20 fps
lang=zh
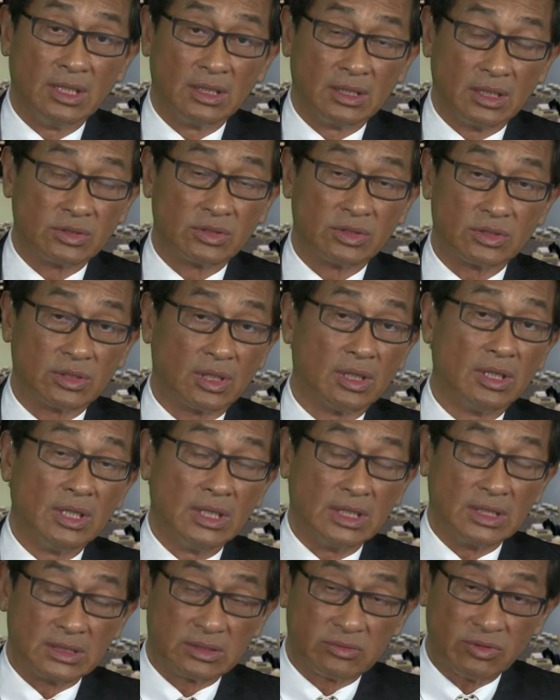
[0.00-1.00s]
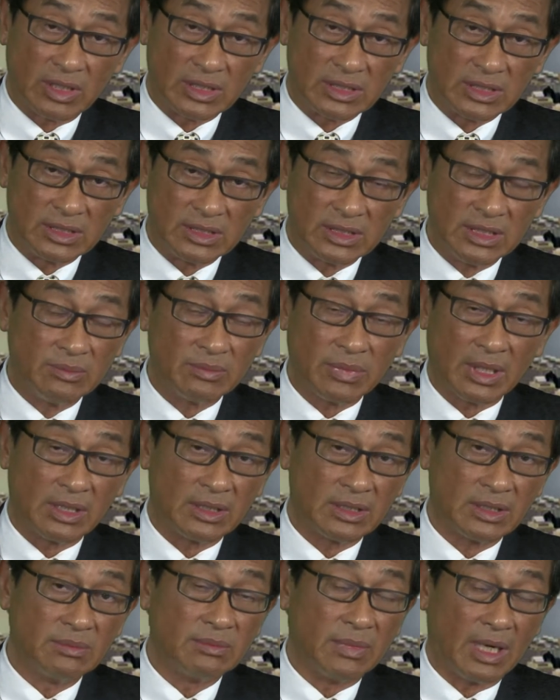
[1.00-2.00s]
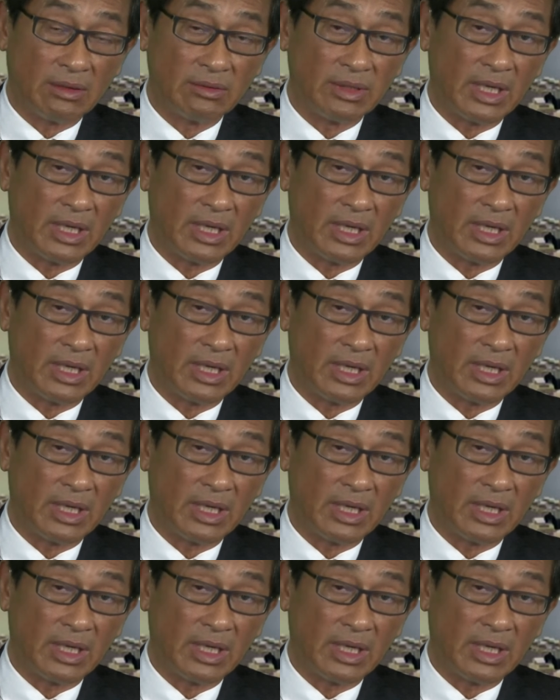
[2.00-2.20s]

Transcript: 要是说赚一一毛